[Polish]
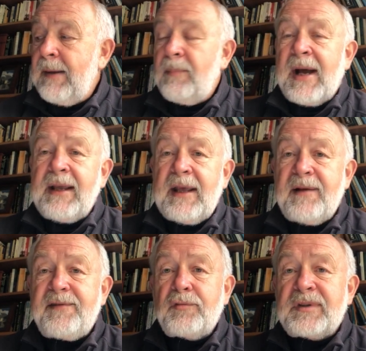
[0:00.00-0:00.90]
po
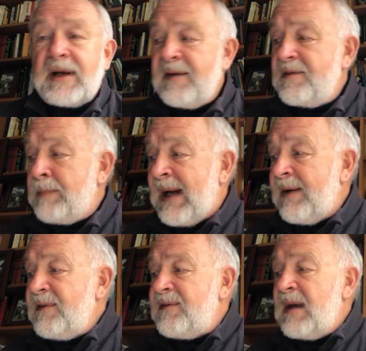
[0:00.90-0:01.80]
angielsku
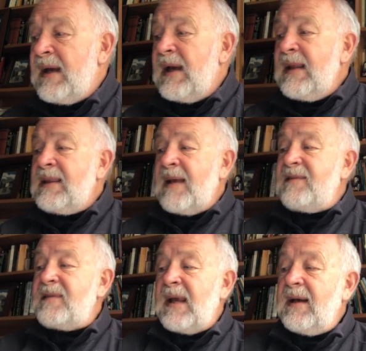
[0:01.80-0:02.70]
transparency,
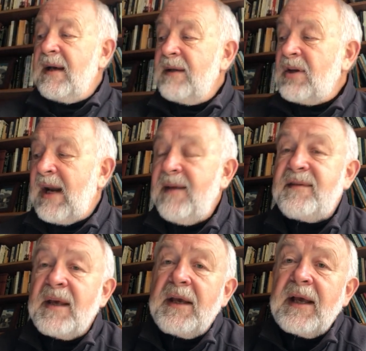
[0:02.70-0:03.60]
testing,
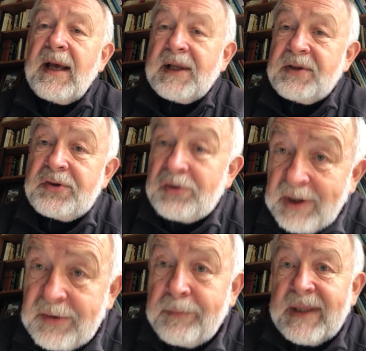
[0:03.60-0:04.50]
tracing and
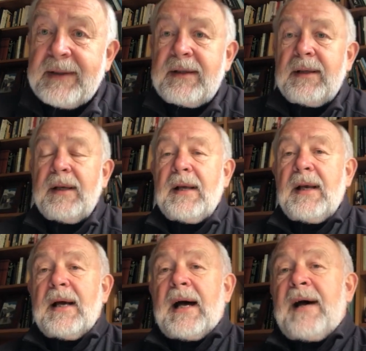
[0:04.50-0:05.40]
treatment.
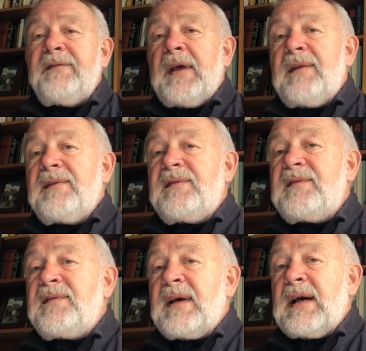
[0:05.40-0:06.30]
A
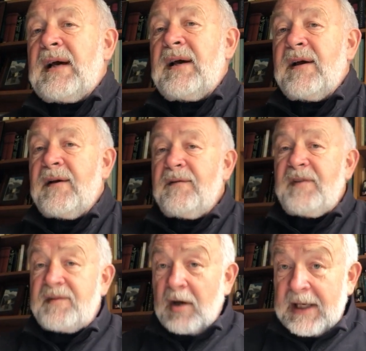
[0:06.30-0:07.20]
więc e,
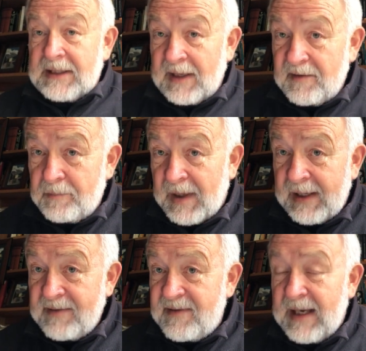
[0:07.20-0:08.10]
wysoka
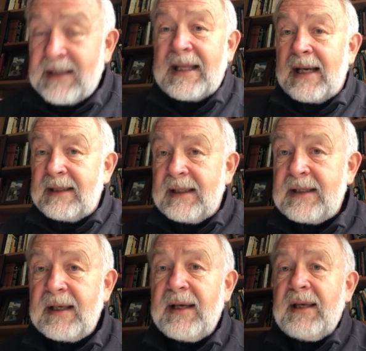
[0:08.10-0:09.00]
transparencja
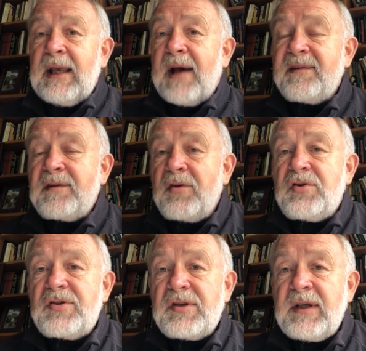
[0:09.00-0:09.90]
danych,
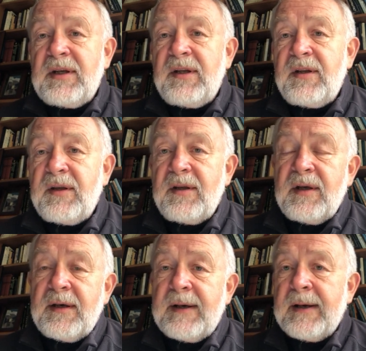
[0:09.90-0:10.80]
jasność i,
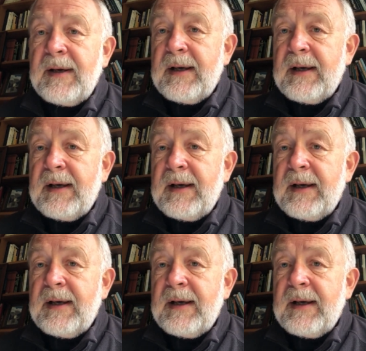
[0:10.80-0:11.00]
i e,